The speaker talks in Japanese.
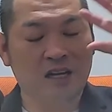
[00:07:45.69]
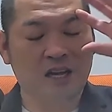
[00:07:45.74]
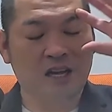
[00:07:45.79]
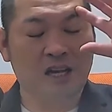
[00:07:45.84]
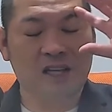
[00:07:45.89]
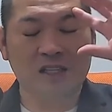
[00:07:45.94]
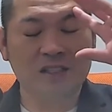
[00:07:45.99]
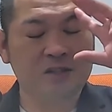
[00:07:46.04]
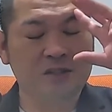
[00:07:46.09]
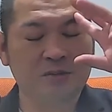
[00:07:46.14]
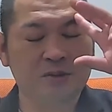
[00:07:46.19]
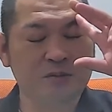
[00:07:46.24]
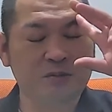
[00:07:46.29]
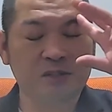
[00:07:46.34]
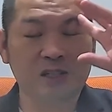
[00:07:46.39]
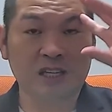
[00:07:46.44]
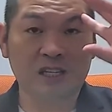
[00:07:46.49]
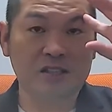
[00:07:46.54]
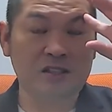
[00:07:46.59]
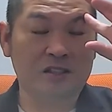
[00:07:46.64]
あ自分に
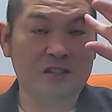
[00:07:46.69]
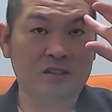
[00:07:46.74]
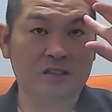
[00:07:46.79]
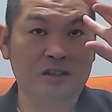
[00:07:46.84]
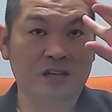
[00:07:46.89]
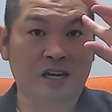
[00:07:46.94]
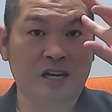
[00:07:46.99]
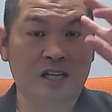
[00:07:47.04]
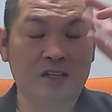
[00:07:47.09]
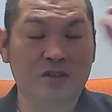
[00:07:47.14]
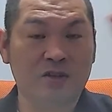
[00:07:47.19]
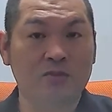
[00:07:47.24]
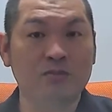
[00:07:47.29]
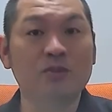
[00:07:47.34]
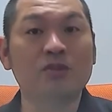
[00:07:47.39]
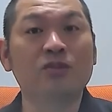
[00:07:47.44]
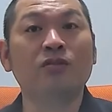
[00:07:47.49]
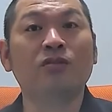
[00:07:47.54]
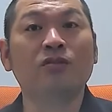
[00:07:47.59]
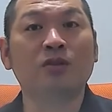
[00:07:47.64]
向きやすいというか、えっと、
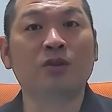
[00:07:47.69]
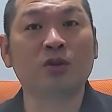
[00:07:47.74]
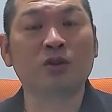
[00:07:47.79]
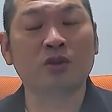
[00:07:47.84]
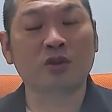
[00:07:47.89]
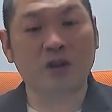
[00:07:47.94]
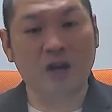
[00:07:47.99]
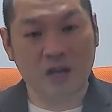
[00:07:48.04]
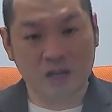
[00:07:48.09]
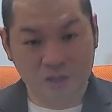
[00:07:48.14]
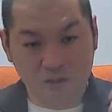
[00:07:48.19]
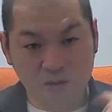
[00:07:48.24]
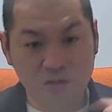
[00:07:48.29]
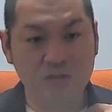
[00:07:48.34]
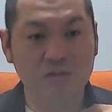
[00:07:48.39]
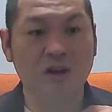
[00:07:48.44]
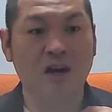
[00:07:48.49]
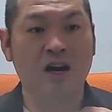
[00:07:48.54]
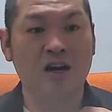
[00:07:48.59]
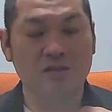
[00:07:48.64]
向くことがよ
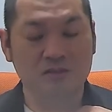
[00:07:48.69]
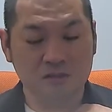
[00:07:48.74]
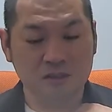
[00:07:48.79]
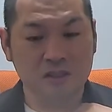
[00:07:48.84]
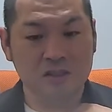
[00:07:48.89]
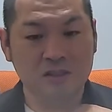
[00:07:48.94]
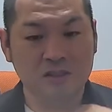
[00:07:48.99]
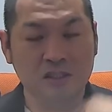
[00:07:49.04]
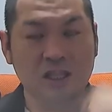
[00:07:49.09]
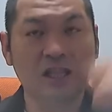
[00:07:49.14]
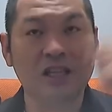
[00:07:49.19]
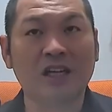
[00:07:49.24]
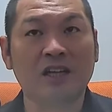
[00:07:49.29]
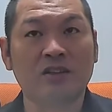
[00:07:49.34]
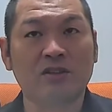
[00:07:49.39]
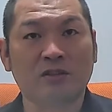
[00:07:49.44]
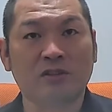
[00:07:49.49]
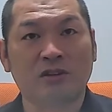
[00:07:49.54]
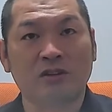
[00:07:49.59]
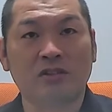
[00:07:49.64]
くあるんです。なんでか
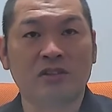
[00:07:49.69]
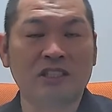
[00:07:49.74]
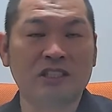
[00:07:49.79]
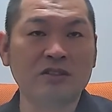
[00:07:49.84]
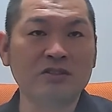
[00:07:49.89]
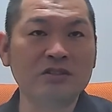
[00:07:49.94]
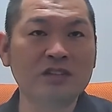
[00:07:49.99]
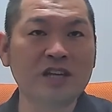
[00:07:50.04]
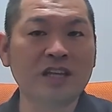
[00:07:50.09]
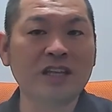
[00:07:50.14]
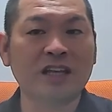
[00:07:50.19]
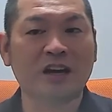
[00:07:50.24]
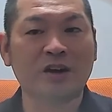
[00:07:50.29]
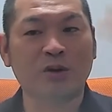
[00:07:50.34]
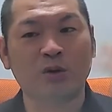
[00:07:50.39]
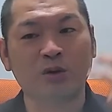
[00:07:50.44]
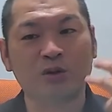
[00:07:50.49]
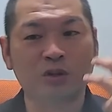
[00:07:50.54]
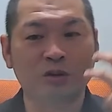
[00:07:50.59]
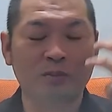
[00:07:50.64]
というと、受けた
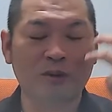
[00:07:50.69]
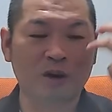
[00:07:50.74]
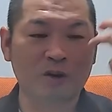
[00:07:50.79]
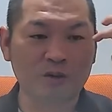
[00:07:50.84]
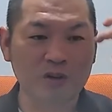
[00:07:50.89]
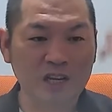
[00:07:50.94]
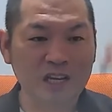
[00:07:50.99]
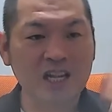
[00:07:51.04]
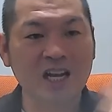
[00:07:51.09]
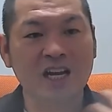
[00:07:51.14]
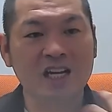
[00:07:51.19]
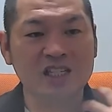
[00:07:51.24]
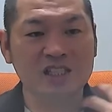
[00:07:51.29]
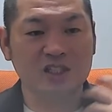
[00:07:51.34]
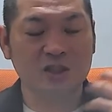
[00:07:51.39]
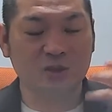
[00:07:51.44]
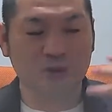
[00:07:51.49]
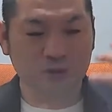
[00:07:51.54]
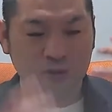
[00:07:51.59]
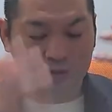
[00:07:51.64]
言葉を理解
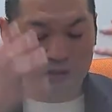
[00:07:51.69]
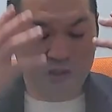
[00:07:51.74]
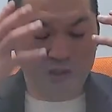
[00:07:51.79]
しようとし